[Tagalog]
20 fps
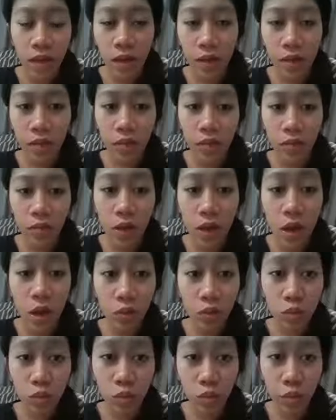ano, wala
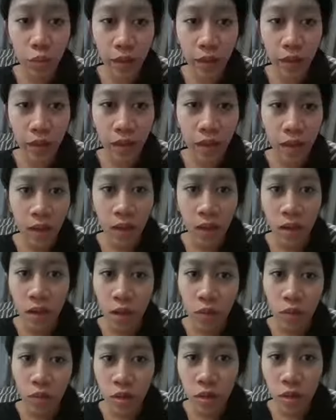akong tubig.
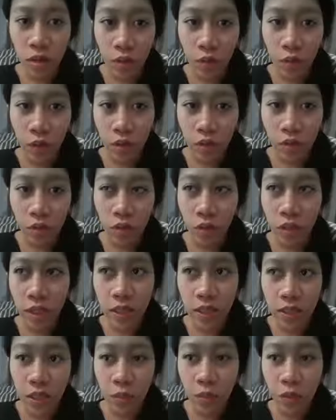Anong gagawin? So,
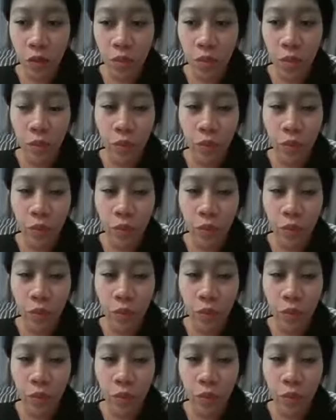inisip ko